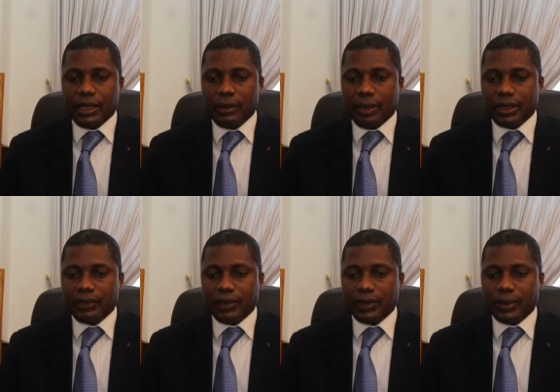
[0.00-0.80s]
démarches
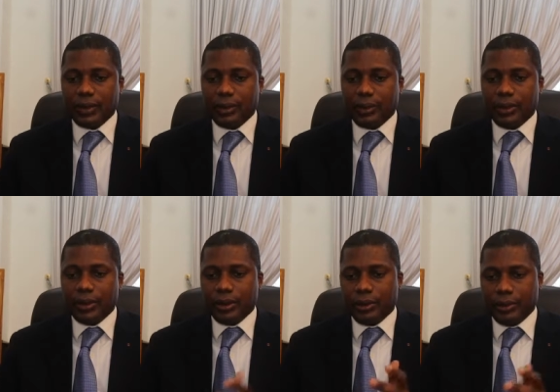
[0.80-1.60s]
effectuées
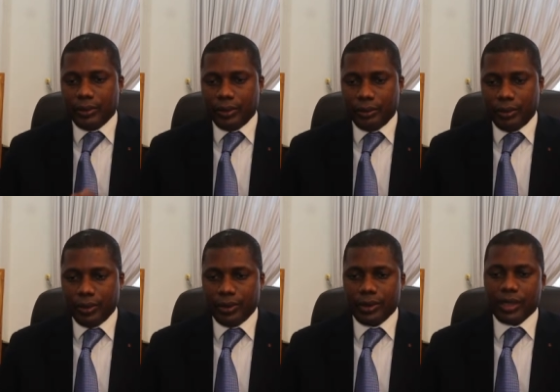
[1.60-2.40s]
depuis plus
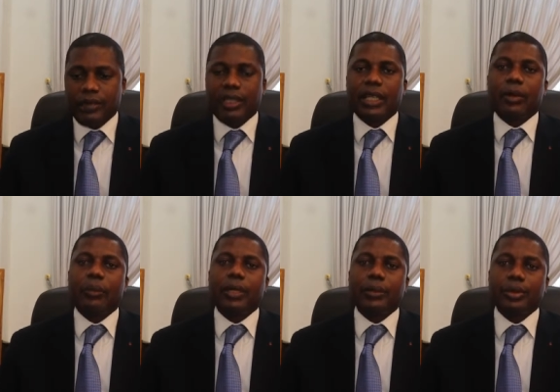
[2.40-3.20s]
de deux ans avec
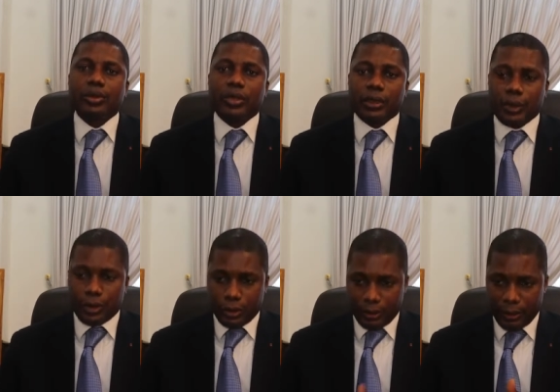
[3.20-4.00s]
l'accompagnement du gouvernement,
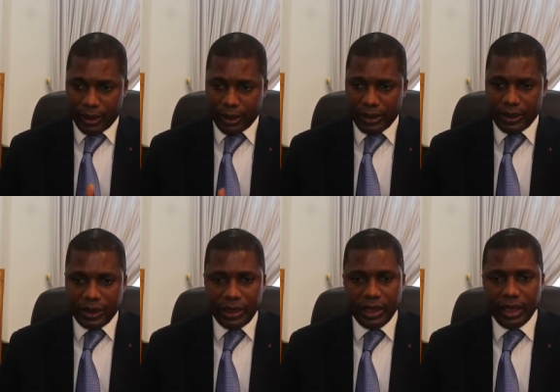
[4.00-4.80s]
que je remercie
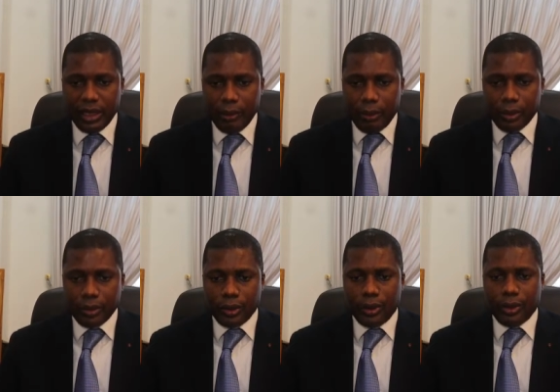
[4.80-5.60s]
ici,
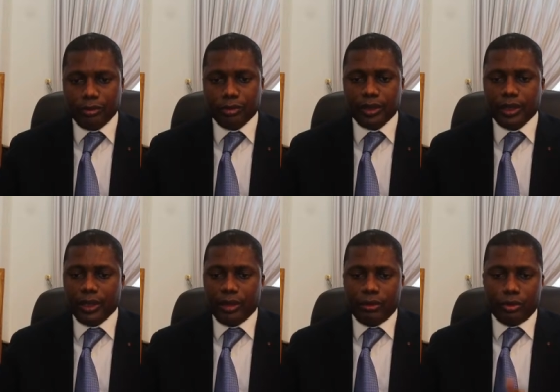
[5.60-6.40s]
porteront leurs fruits.
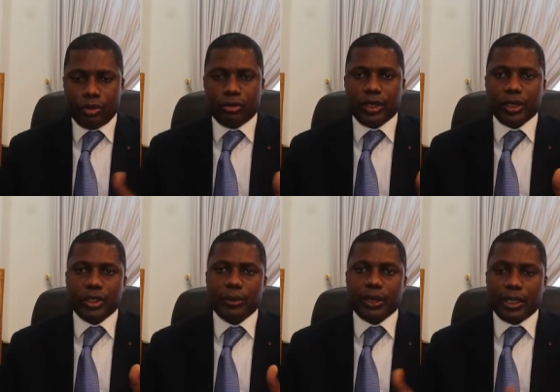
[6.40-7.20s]
Souffrez que
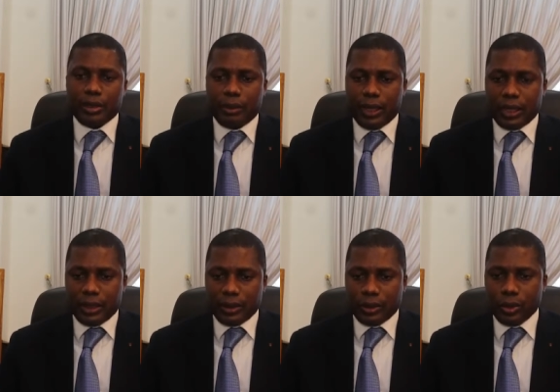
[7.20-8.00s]
je ne m'étende pas
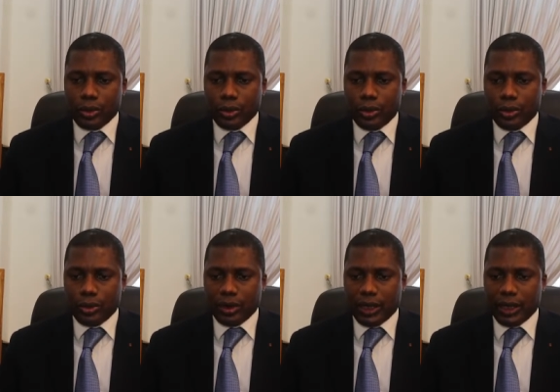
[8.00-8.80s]
trop sur, le,
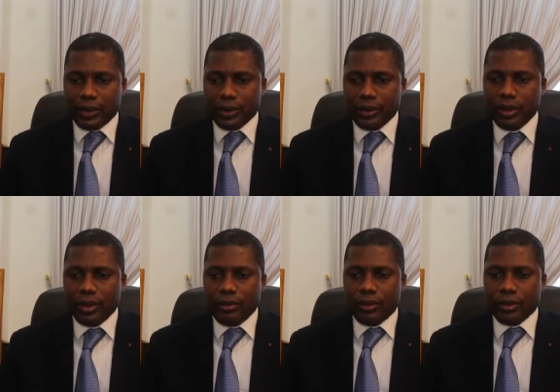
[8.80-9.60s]
sur la question,
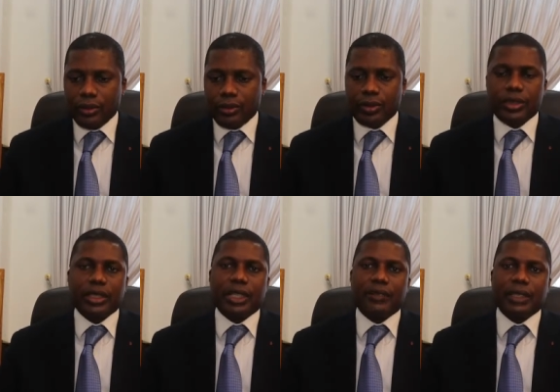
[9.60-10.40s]
nous faisons un
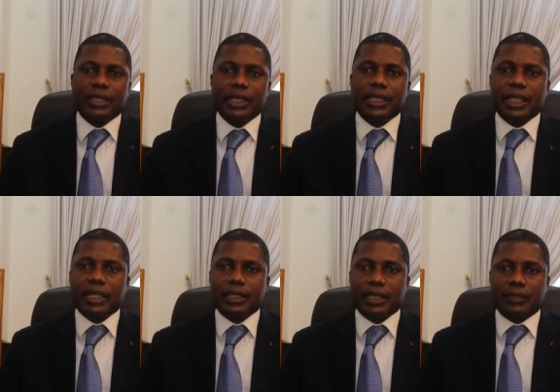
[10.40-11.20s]
travail
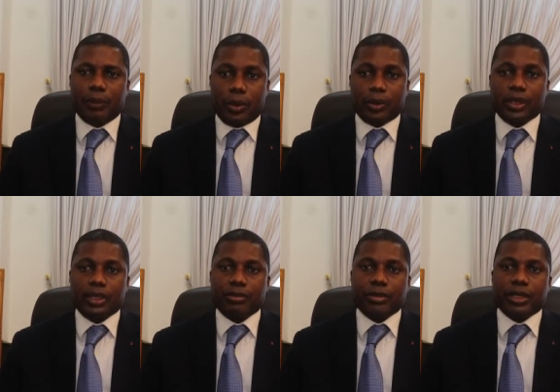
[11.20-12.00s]
délicat qui va porter
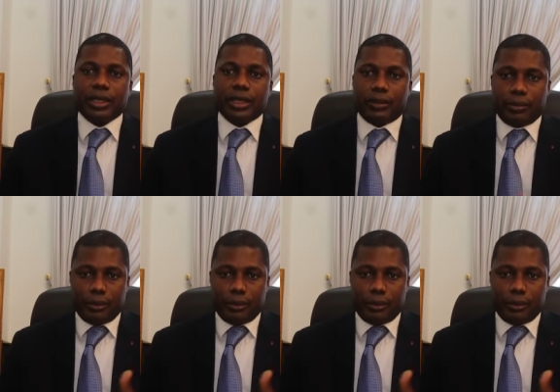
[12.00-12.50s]
des fruits. Et...